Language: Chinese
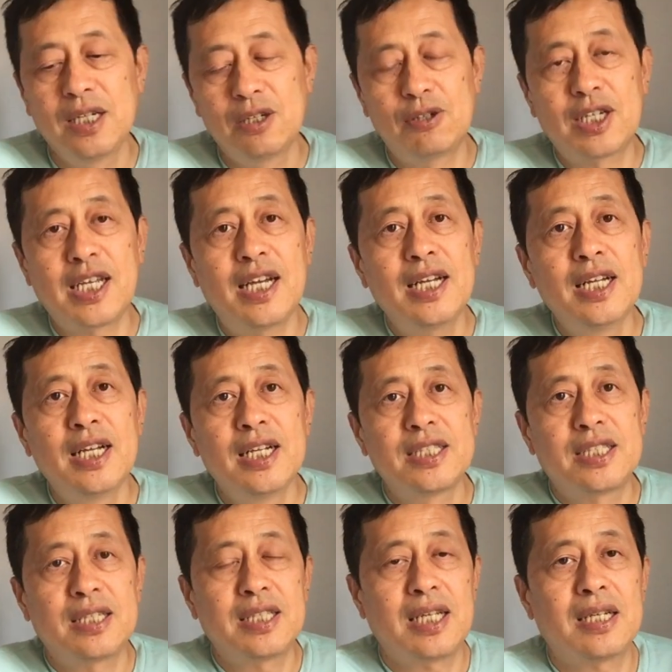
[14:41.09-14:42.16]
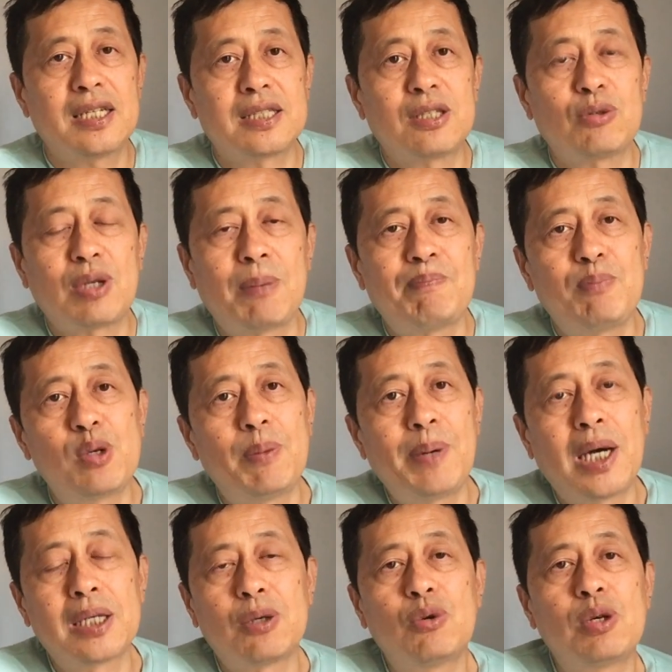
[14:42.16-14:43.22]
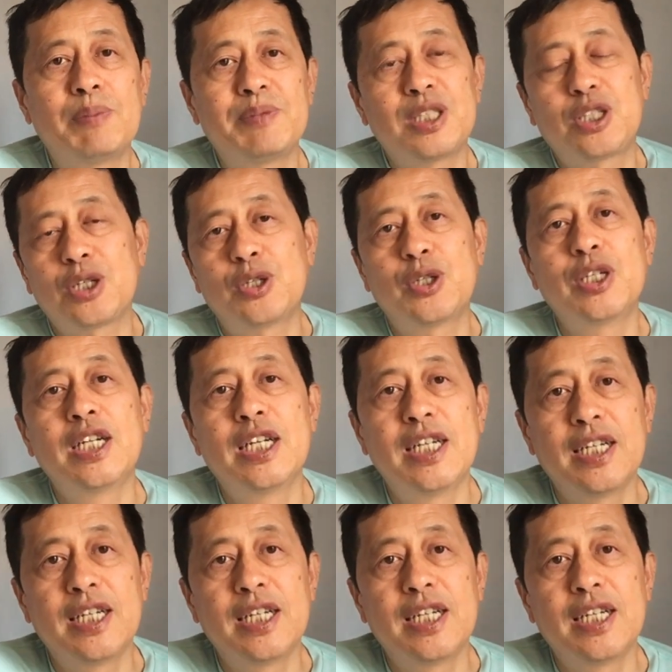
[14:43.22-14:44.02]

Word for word: OK，今天的这段播报呢，我们就